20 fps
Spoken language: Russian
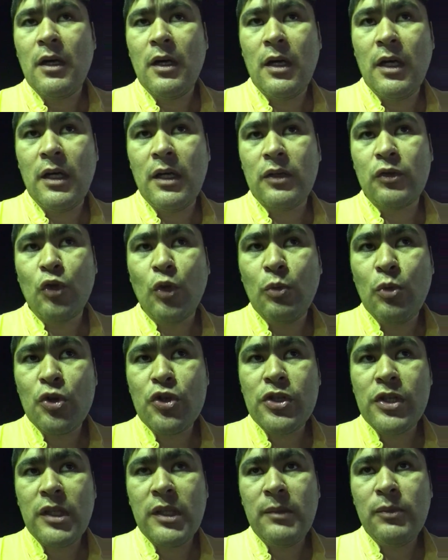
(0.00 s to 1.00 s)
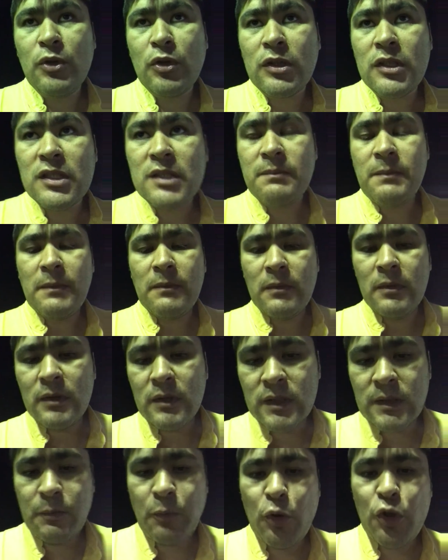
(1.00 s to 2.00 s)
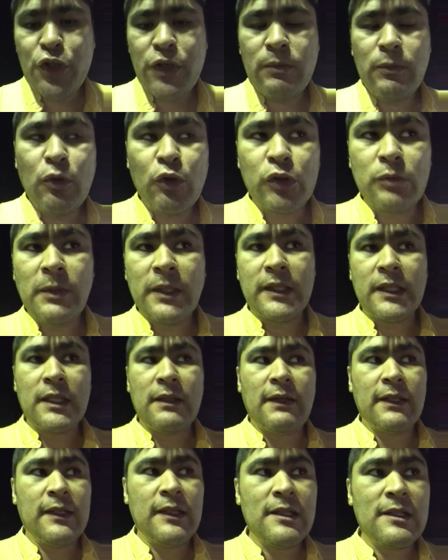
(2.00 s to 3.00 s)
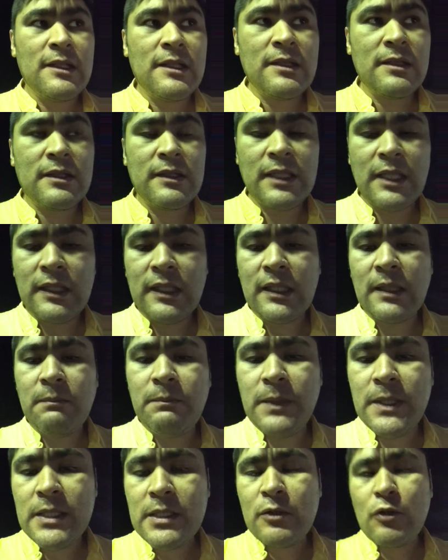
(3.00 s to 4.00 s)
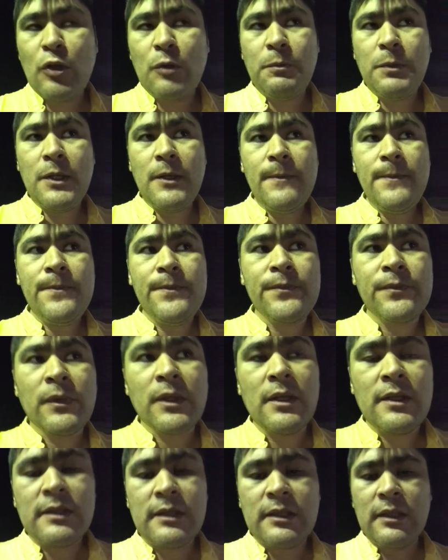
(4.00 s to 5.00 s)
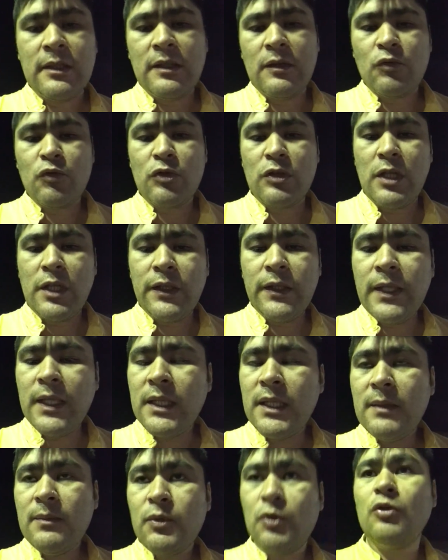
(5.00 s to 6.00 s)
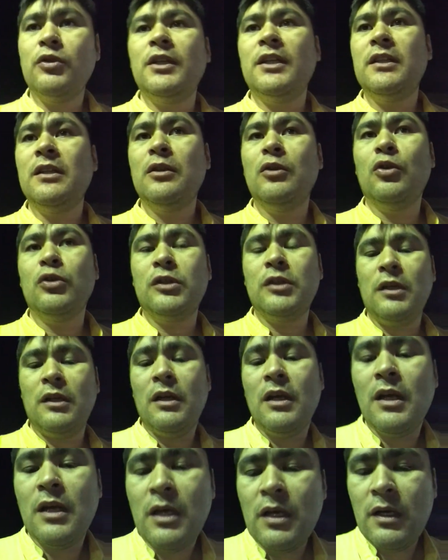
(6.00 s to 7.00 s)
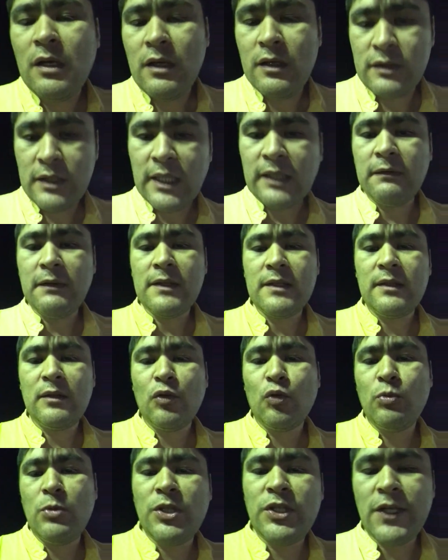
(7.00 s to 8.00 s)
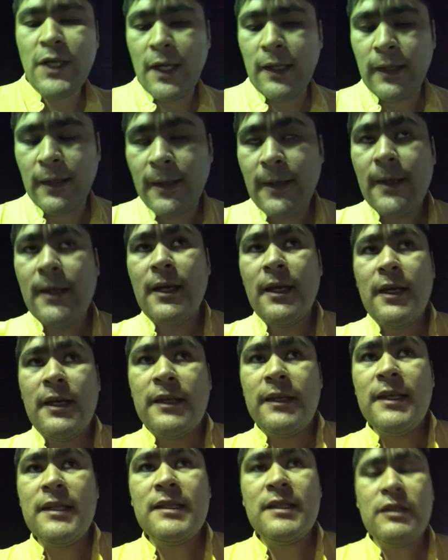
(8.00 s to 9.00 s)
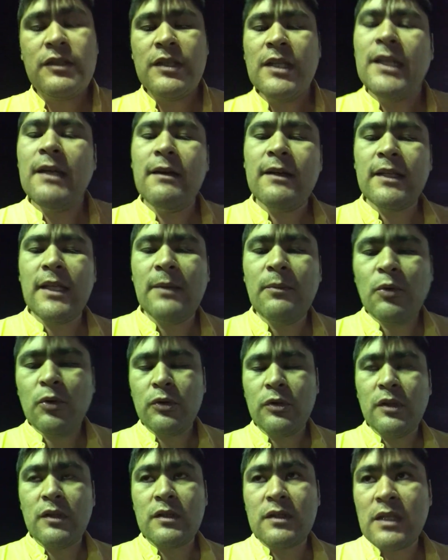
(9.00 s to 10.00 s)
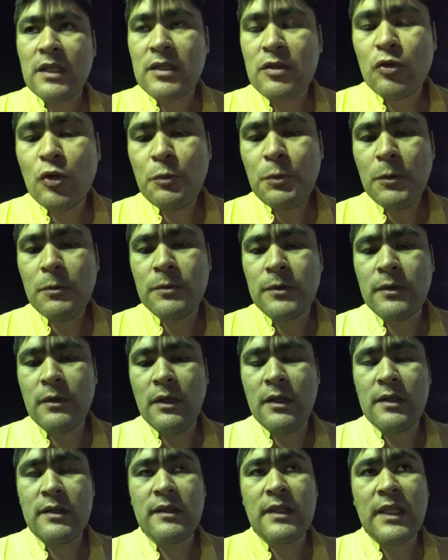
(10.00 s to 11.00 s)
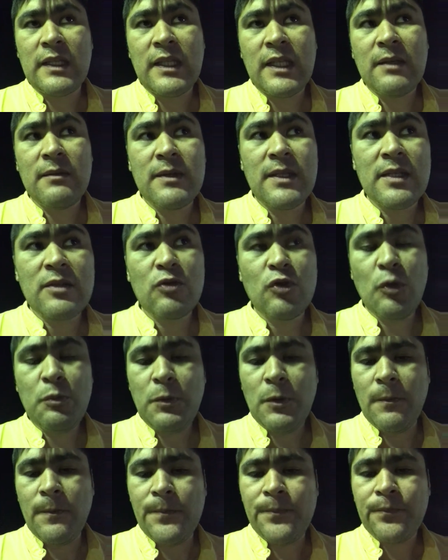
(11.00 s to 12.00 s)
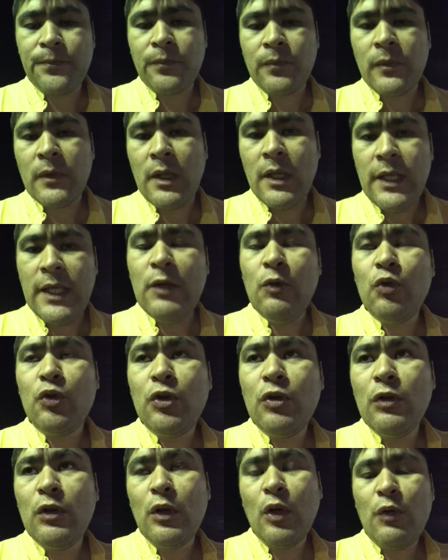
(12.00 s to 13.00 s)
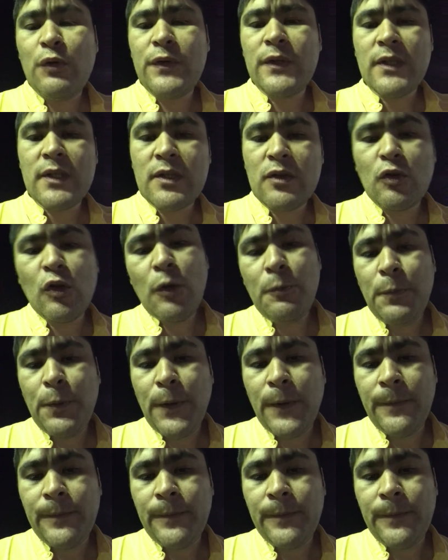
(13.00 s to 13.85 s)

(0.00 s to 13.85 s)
э, то можно немного с, с большим лотом открывать. Если стратегия без стопа, с усреднением, то надо лоты, соответственно, уменьшать. Если человек работает со стопом, э, стратегией со стопом, и у него ловится стоп,